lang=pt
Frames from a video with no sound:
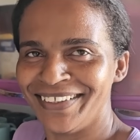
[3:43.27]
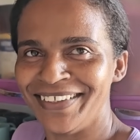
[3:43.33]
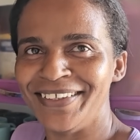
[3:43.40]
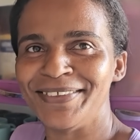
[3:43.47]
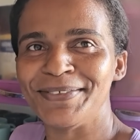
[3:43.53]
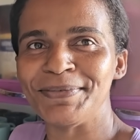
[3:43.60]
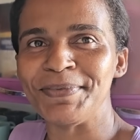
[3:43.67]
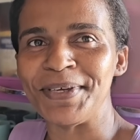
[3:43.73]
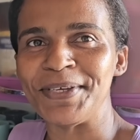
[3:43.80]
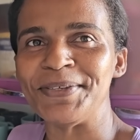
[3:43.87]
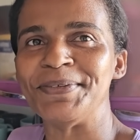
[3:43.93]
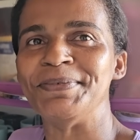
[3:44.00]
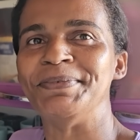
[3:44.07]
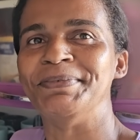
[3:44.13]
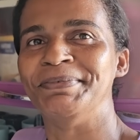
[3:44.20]
Isso
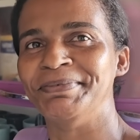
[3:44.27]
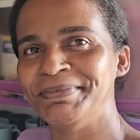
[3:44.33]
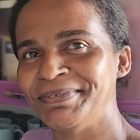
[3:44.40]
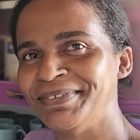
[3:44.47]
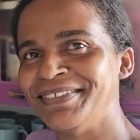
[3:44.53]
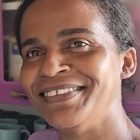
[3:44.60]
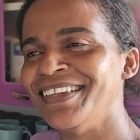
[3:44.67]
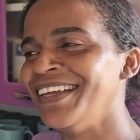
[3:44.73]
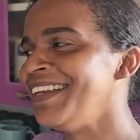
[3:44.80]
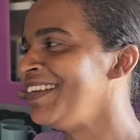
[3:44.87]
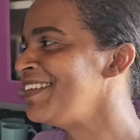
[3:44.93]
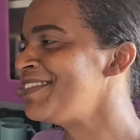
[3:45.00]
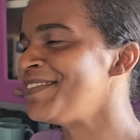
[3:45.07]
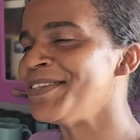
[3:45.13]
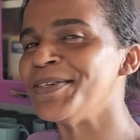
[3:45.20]
mesmo. Para dar aquela
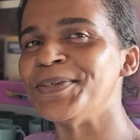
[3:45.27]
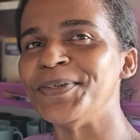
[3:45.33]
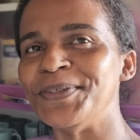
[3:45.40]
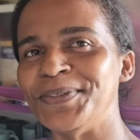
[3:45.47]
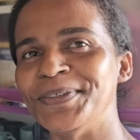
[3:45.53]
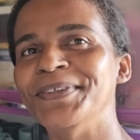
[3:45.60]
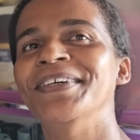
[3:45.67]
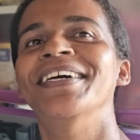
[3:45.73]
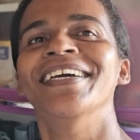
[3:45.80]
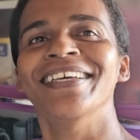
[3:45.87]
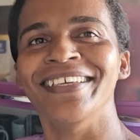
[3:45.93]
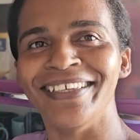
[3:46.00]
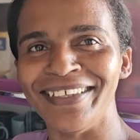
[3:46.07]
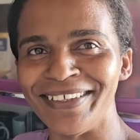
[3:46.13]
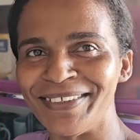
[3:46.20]
Delicioso. força também.
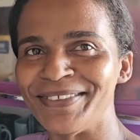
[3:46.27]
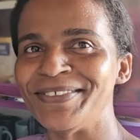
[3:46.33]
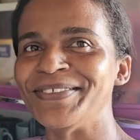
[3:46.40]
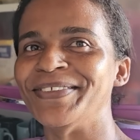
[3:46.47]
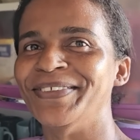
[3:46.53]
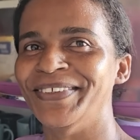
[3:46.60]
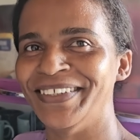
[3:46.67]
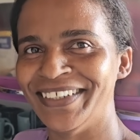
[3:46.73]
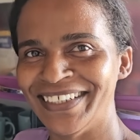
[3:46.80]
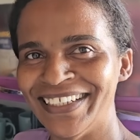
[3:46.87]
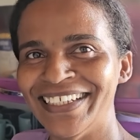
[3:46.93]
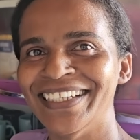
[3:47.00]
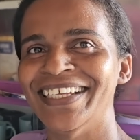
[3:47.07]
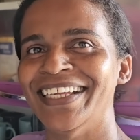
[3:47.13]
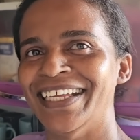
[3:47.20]
Isso.
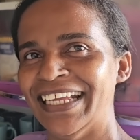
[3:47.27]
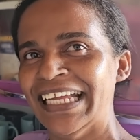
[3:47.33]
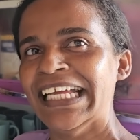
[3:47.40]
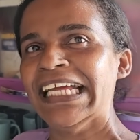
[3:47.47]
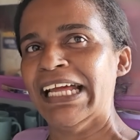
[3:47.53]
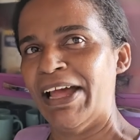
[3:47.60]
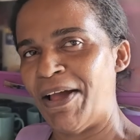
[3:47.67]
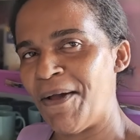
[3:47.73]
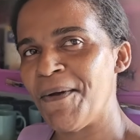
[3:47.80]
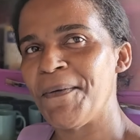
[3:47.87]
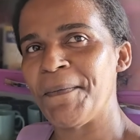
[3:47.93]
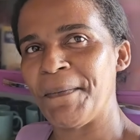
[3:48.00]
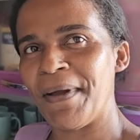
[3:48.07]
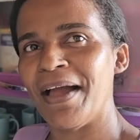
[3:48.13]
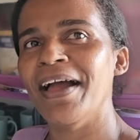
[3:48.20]
Inclusive eu deixei para me
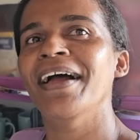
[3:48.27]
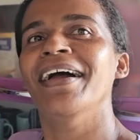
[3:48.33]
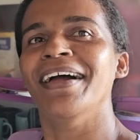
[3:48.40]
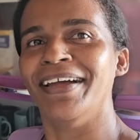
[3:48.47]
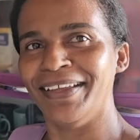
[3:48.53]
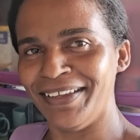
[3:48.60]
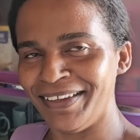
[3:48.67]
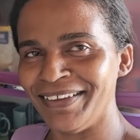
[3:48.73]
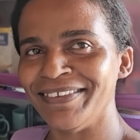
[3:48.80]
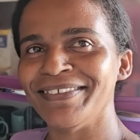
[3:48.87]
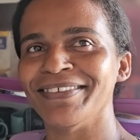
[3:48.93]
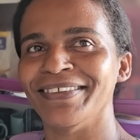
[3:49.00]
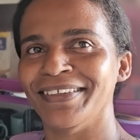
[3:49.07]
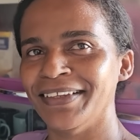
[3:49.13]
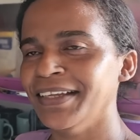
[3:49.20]
almoçar aqui. Então vim é lá da
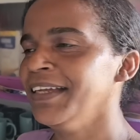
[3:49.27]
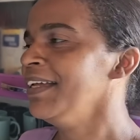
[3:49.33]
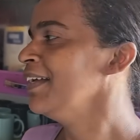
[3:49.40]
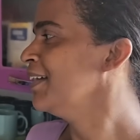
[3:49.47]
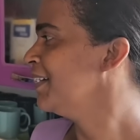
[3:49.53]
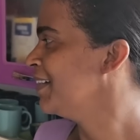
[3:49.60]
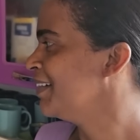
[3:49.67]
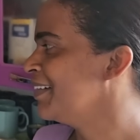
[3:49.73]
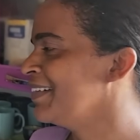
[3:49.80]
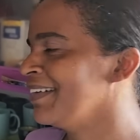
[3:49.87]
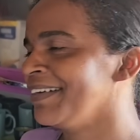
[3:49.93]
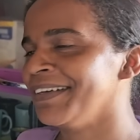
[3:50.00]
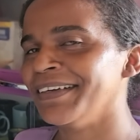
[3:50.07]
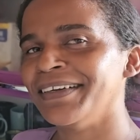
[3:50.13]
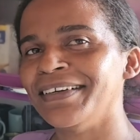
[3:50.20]
minha cidade
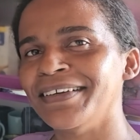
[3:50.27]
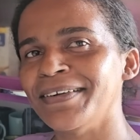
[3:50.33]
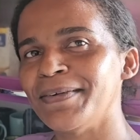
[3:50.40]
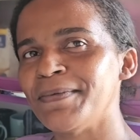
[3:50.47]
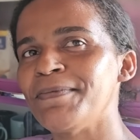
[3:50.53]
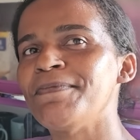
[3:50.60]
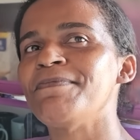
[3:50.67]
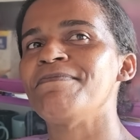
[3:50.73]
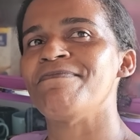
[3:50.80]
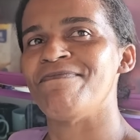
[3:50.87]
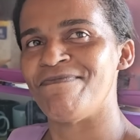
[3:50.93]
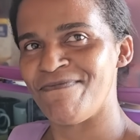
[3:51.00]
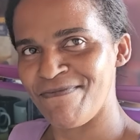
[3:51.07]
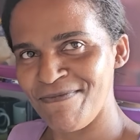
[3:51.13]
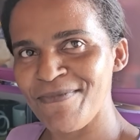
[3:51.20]
para participar desse
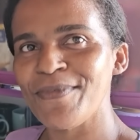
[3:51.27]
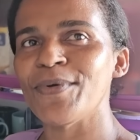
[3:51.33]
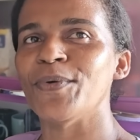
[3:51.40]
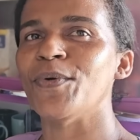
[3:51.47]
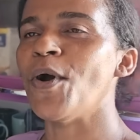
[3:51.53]
almoço.